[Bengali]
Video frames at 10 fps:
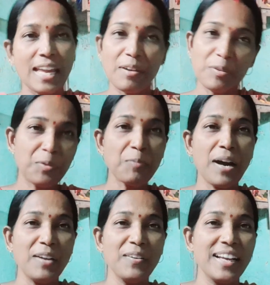এগুলো খুব
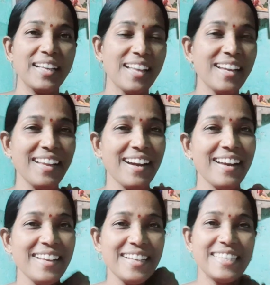ভালো লাগে তাই না
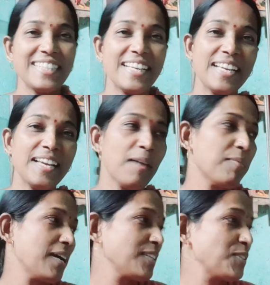যে
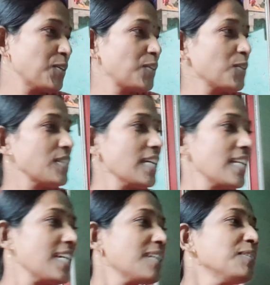আমার ছোট্ট
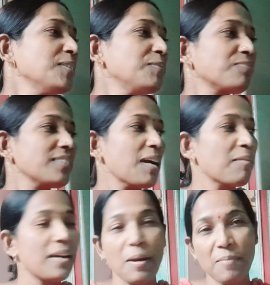ছেলে যে
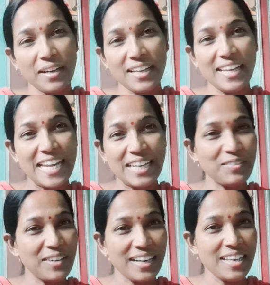আমার আমাকে
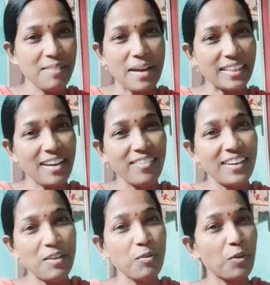একটুখানি ব্যথা
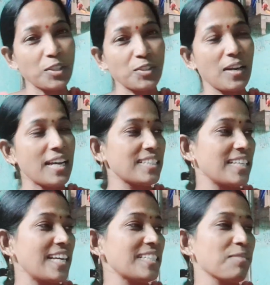হলেও কষ্ট
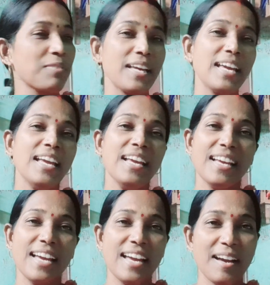লাগছে এসে পরে
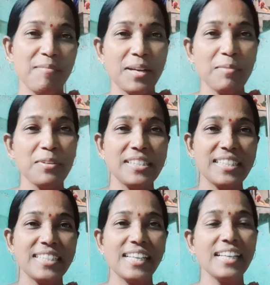আমাকে বলছে
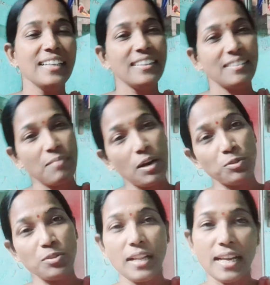যে মা
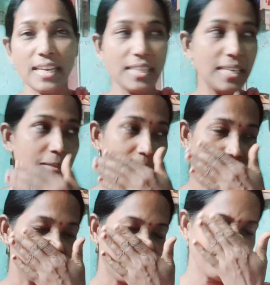ওষুধ লাগিয়ে দিই
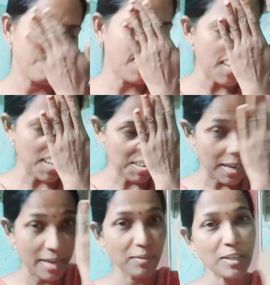
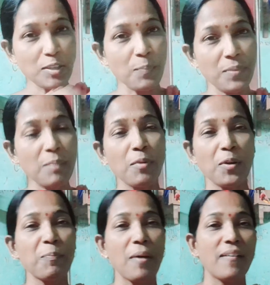এইগুলোই সব থেকে
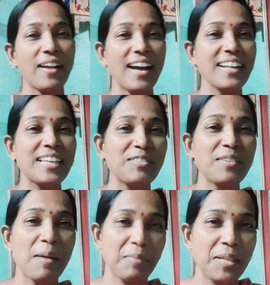বড় পাওনা আর কিছু
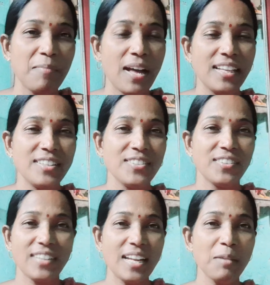না আমাদের মাদের জন্য
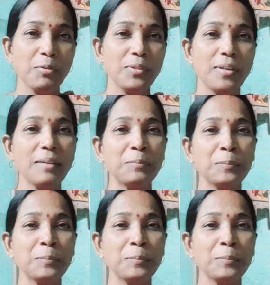তাই না বন্ধুরা